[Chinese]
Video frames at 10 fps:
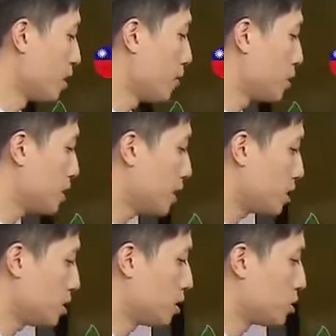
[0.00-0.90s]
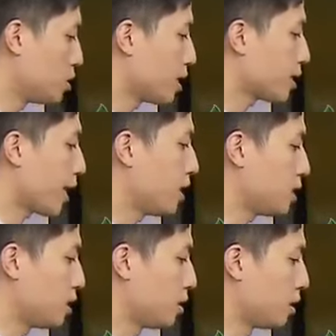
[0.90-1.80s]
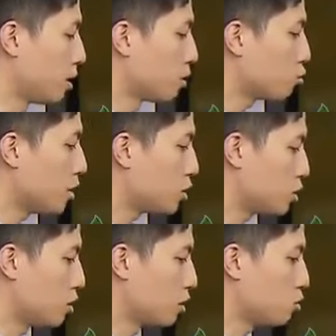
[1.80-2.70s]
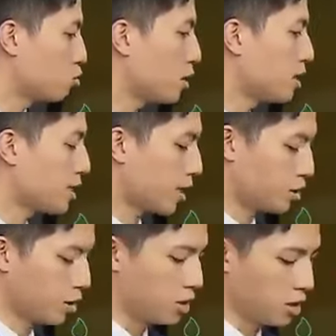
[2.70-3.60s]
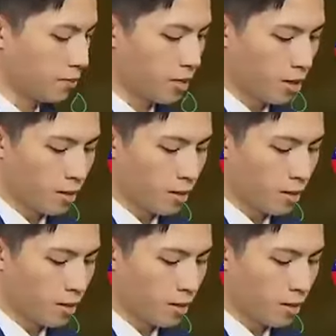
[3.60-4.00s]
那么这一次呢，直接改写了 队史的最佳成绩。